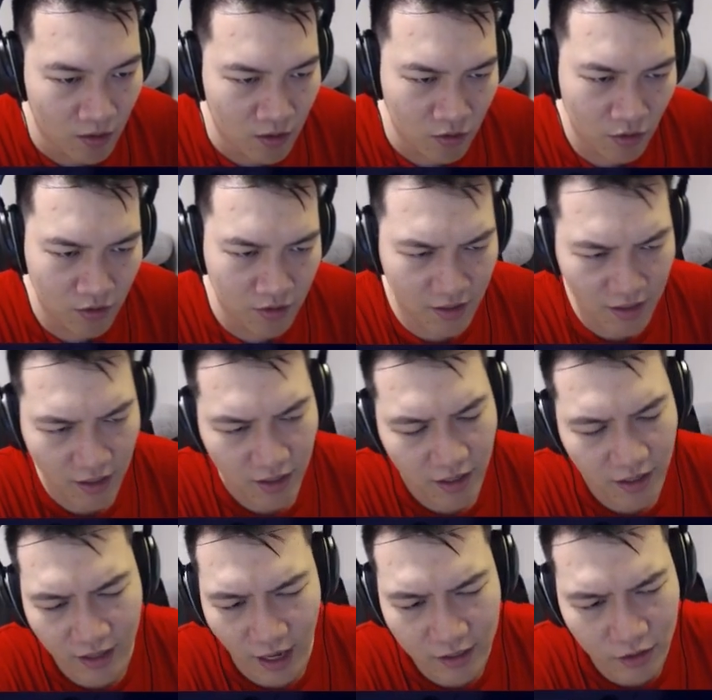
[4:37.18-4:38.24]
算是一张可
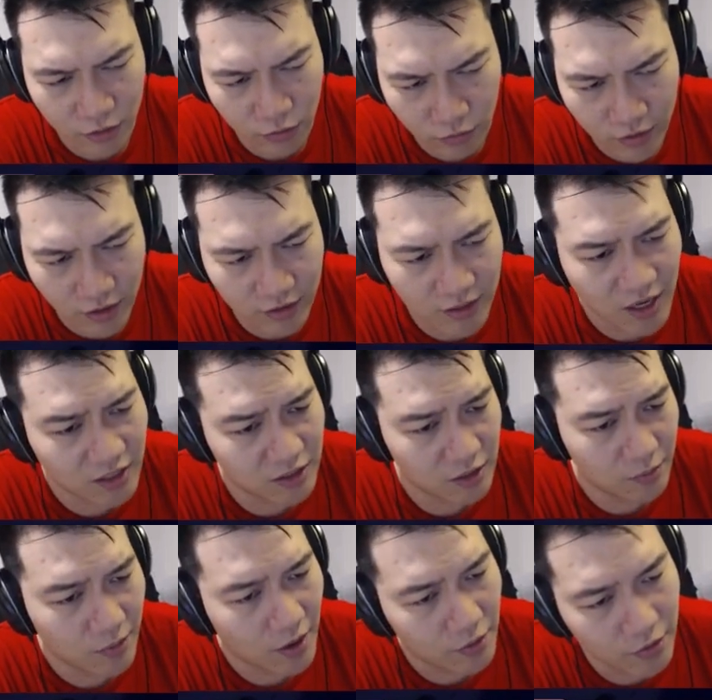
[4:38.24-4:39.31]
以达成无限价值的
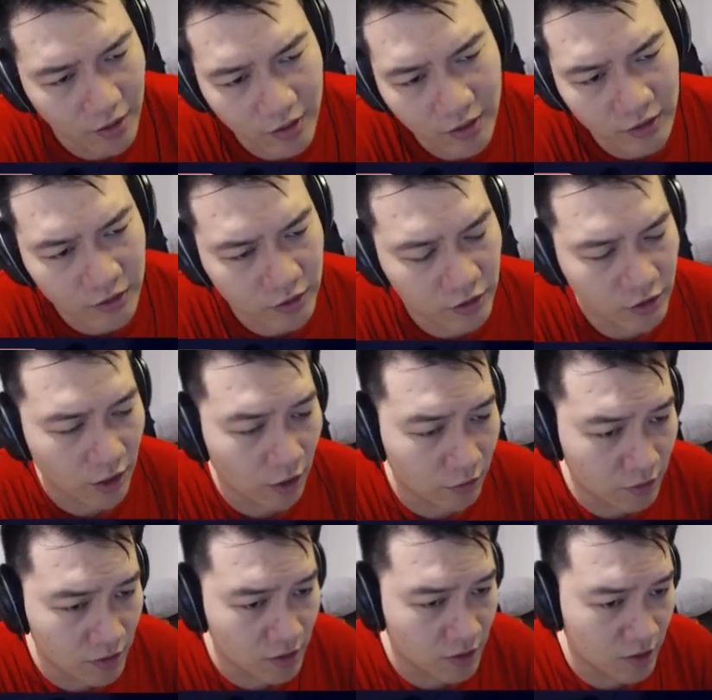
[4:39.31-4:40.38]
牌，因为它可以一直找到
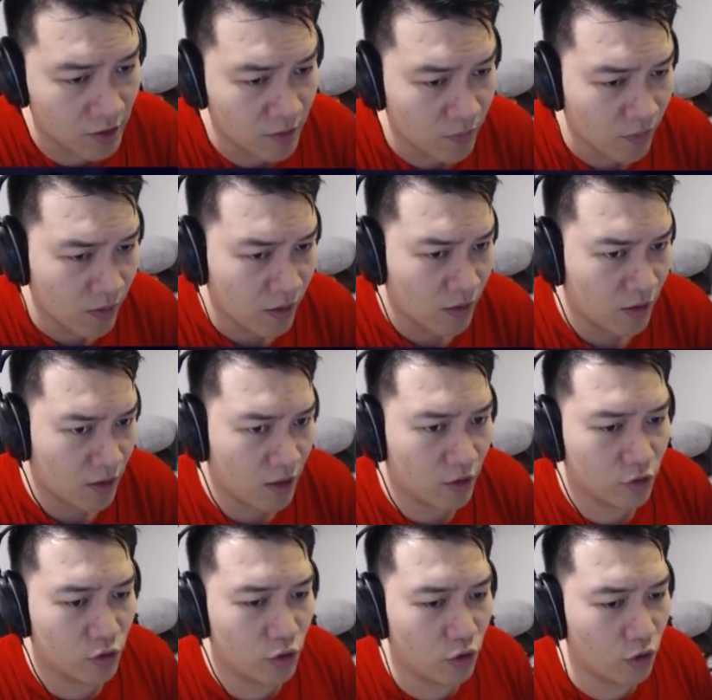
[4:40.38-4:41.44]
自己，然后
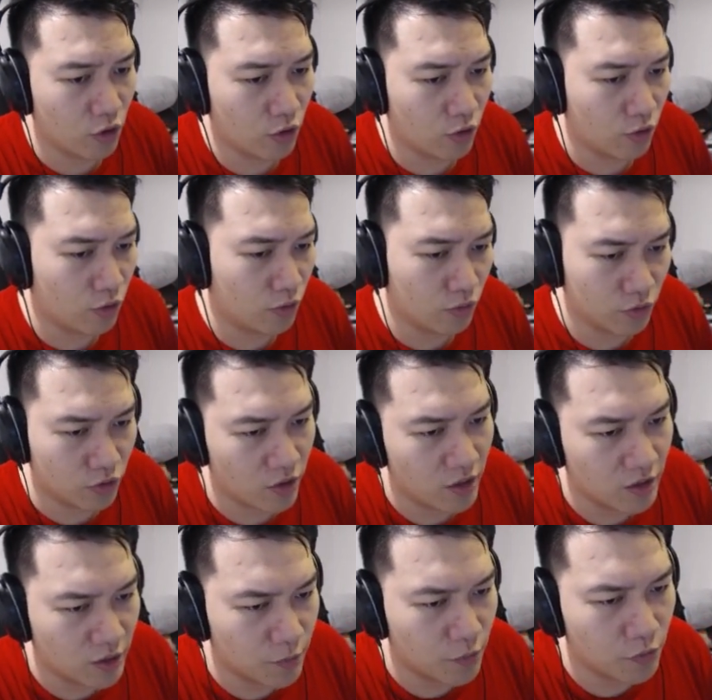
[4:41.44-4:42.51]
你就可以一
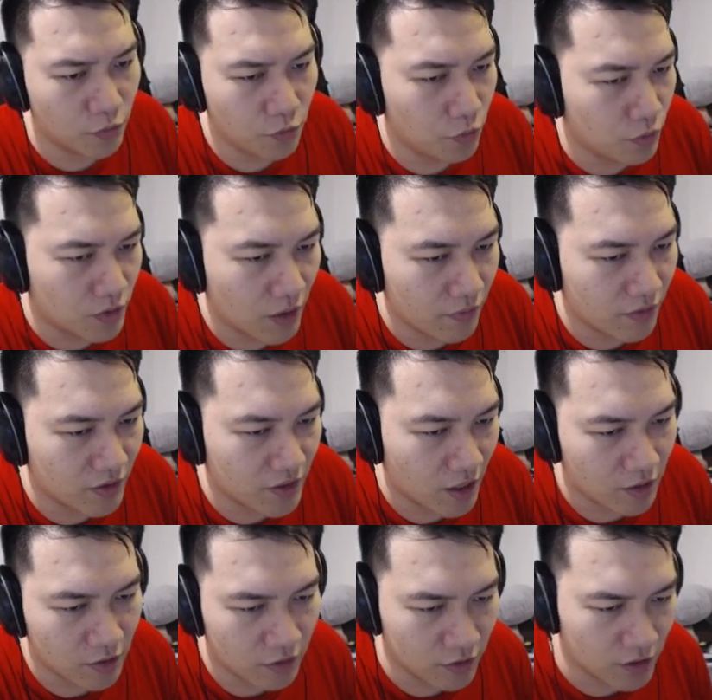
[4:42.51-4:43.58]
直铺3费
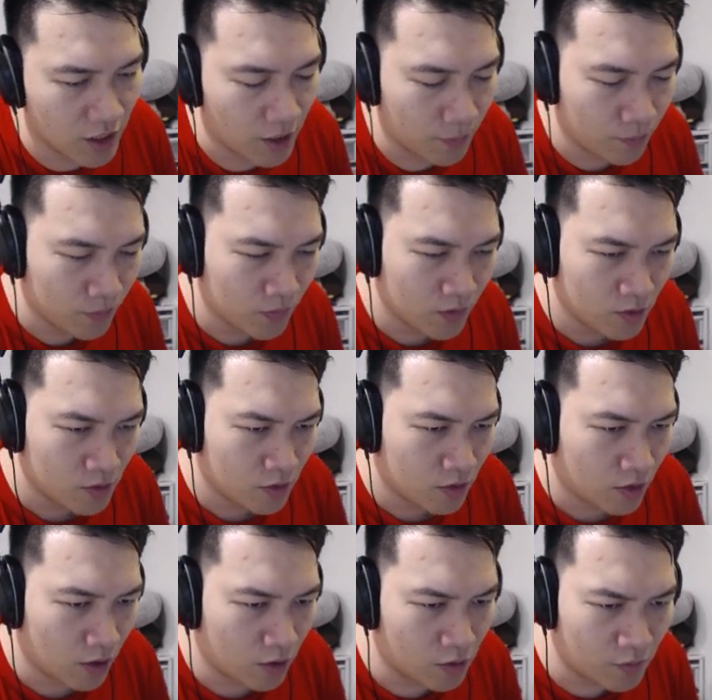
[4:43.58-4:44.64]
32这样。
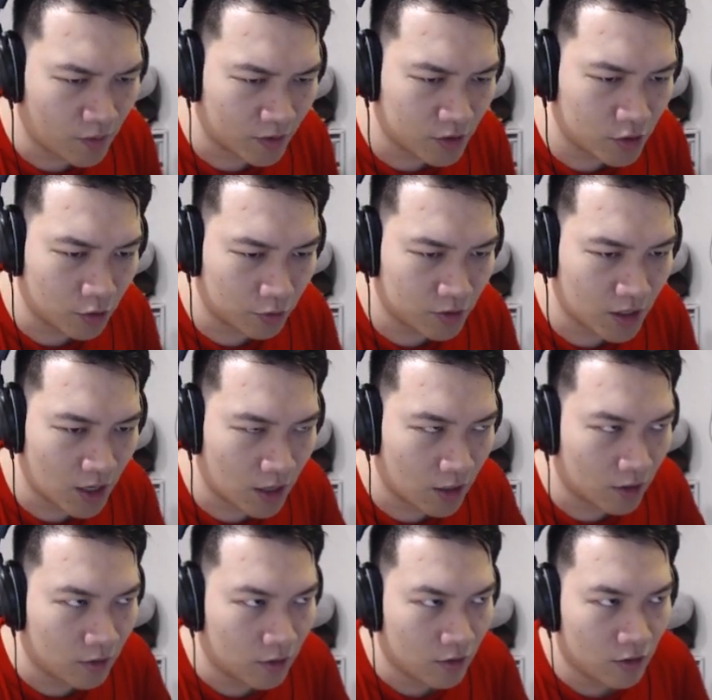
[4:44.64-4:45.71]
然后法师手
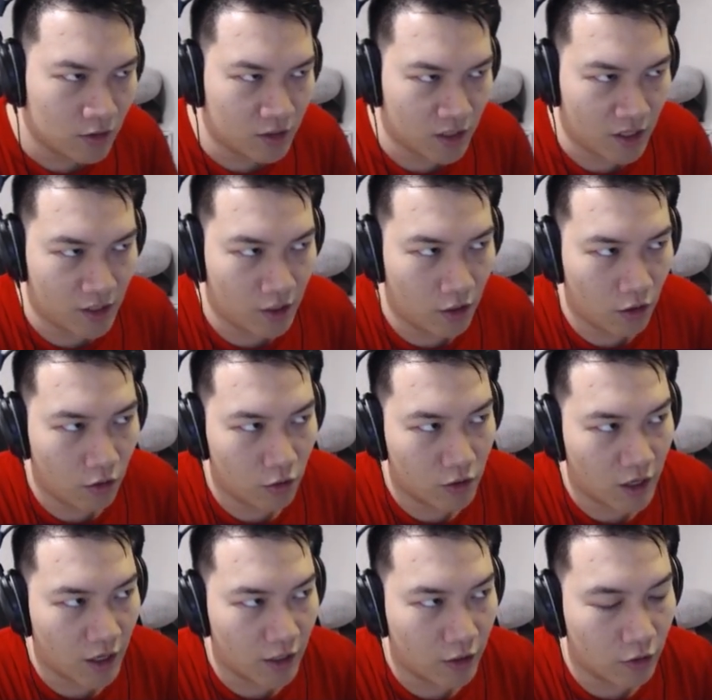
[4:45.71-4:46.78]
下。像也有
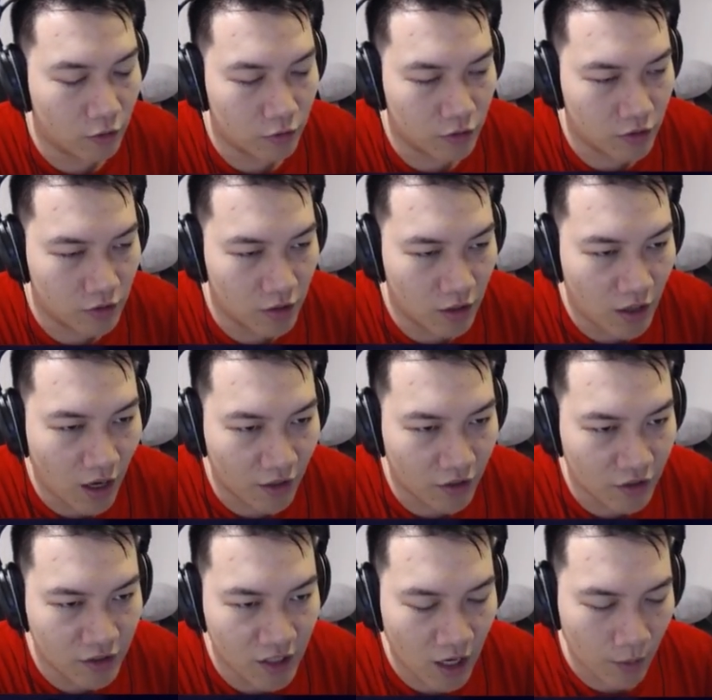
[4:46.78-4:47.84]
卡雷苟斯跟卡德
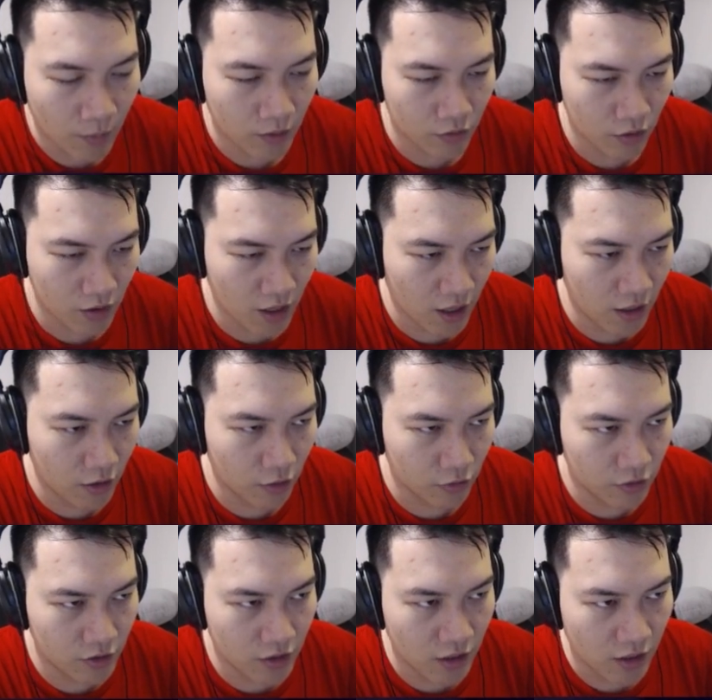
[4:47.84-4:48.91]
加嘛，所以卡雷苟
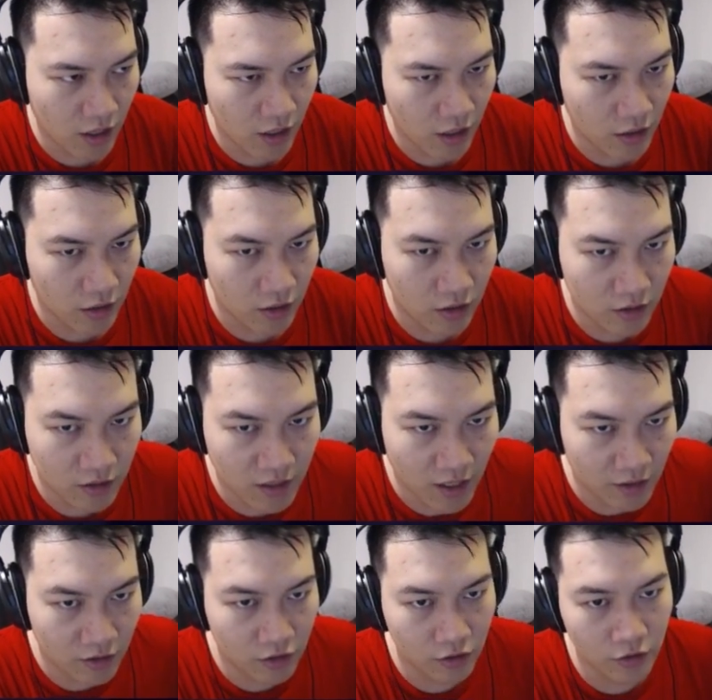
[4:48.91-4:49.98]
斯也可以给你价
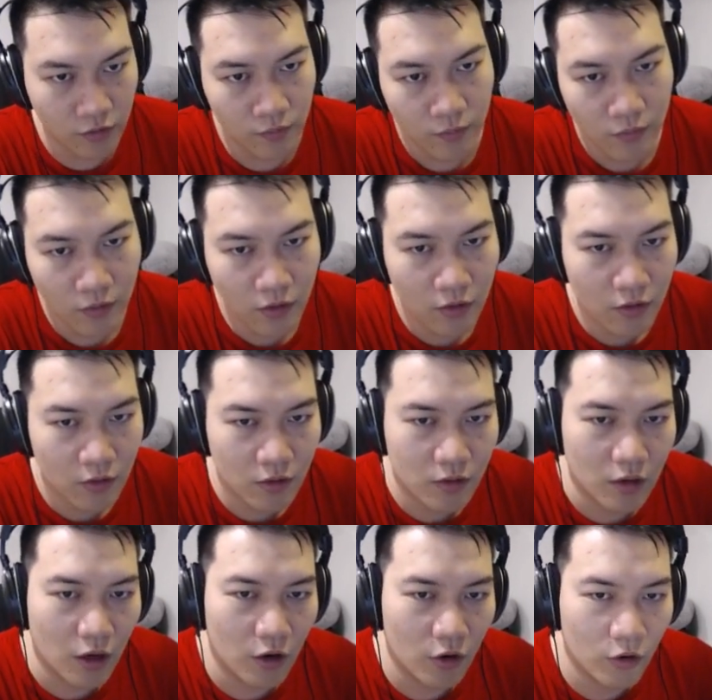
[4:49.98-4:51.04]
值，
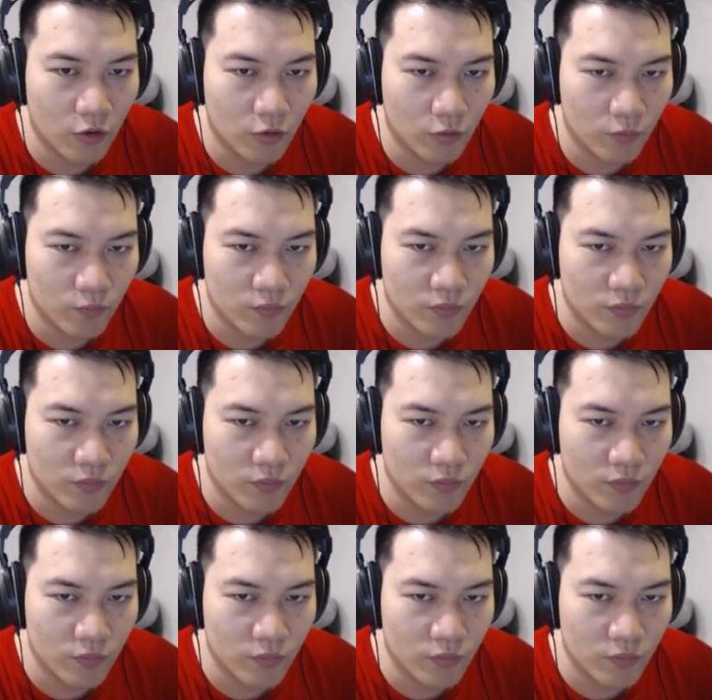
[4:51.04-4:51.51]
然后